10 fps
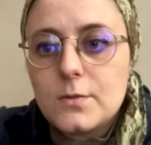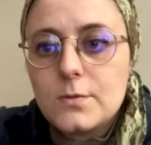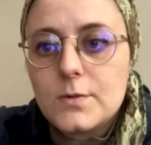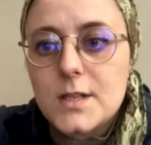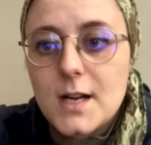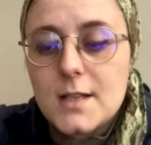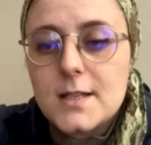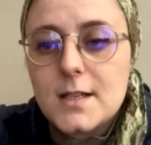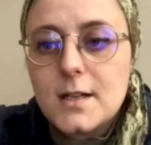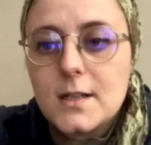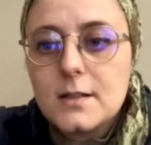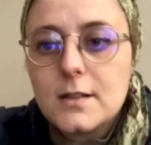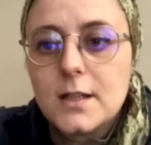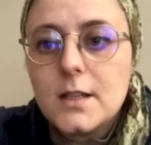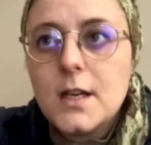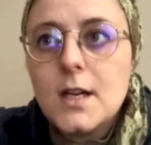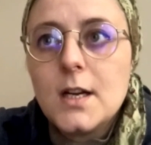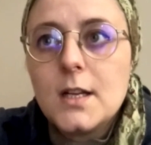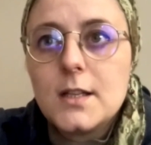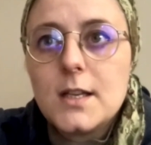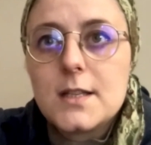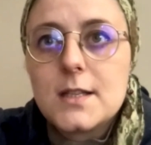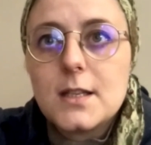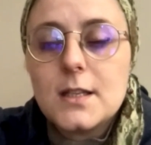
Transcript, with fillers: siyasi akılda ne yazık